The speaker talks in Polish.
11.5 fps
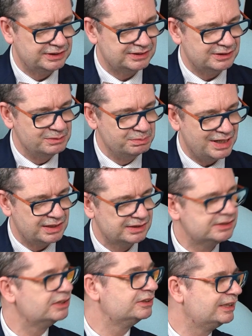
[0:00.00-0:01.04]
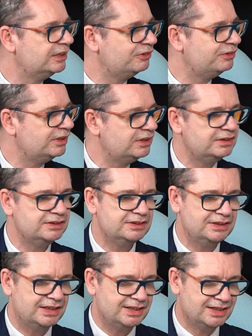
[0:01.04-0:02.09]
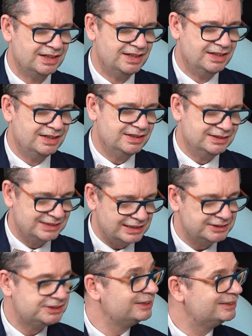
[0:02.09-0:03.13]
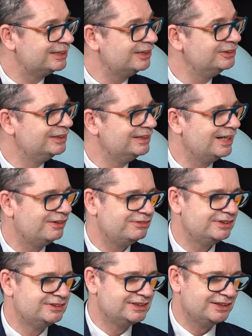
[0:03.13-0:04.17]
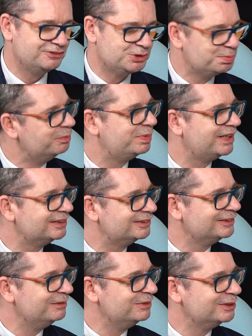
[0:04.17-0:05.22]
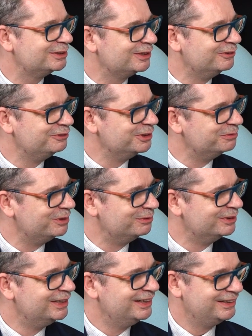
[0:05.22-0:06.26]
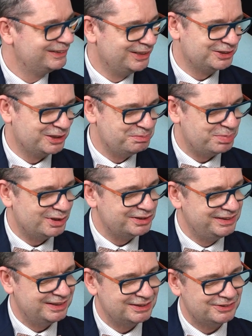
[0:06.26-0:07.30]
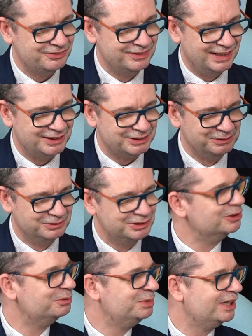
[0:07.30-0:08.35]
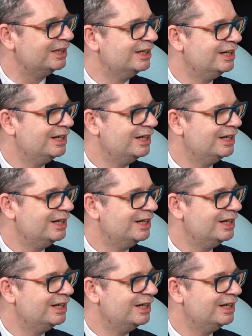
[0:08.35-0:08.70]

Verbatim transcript: Jestem bardzo zadowolony, a zaszczycony nawet, że współpracujemy z tą firmą. Do tej pory jest w naszym klubie